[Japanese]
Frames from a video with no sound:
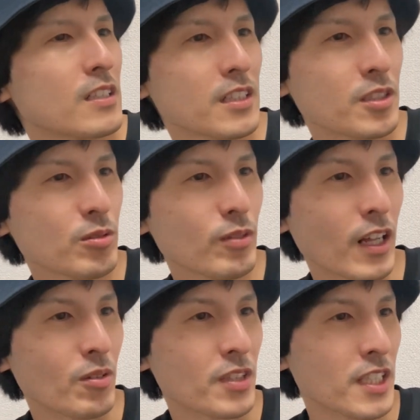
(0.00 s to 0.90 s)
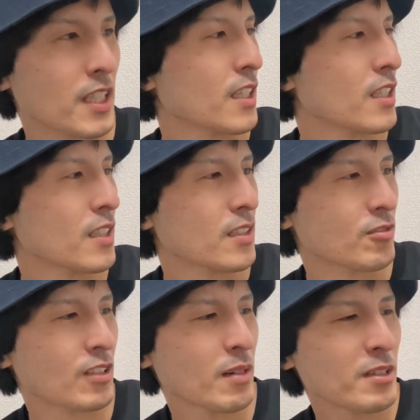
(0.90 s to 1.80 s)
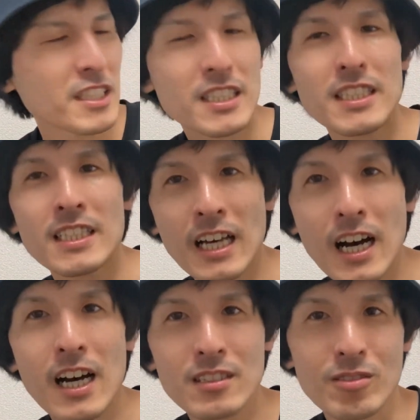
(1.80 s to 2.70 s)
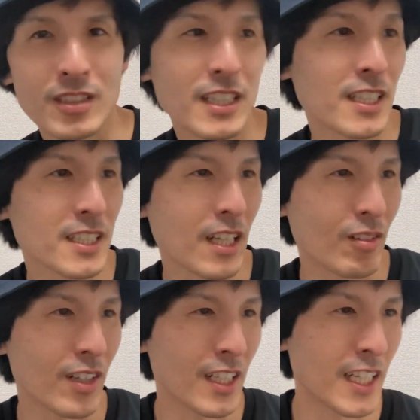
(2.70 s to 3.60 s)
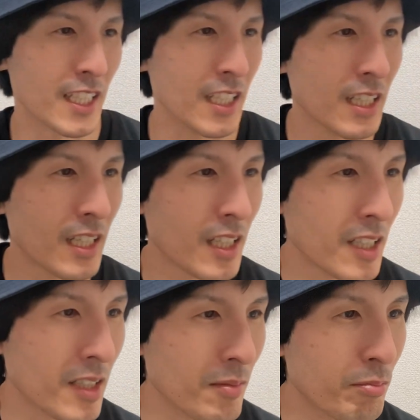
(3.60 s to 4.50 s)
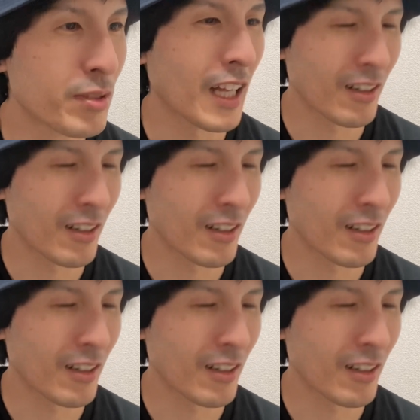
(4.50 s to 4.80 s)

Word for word: う。幽霊の日、裏飯屋と出てきたのは何？豚